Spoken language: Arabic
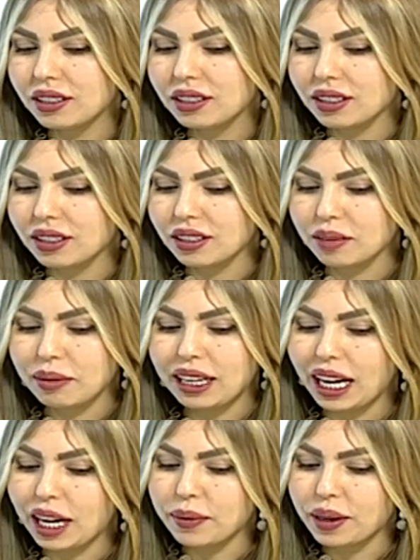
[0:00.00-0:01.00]
آه،
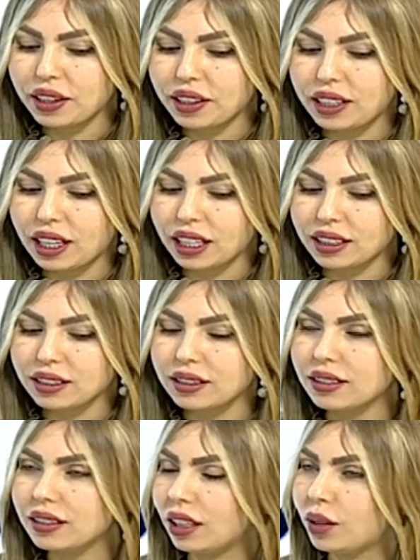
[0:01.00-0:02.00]
ملعبه
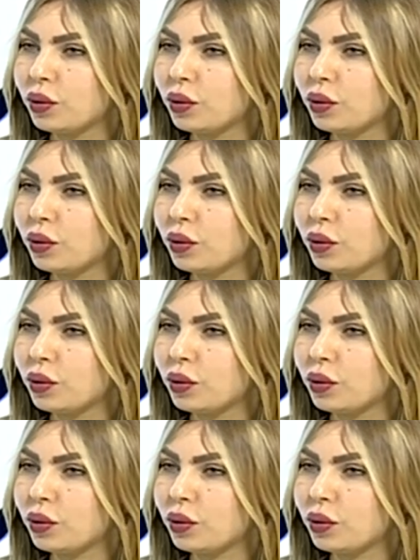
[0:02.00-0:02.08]
لكن آه،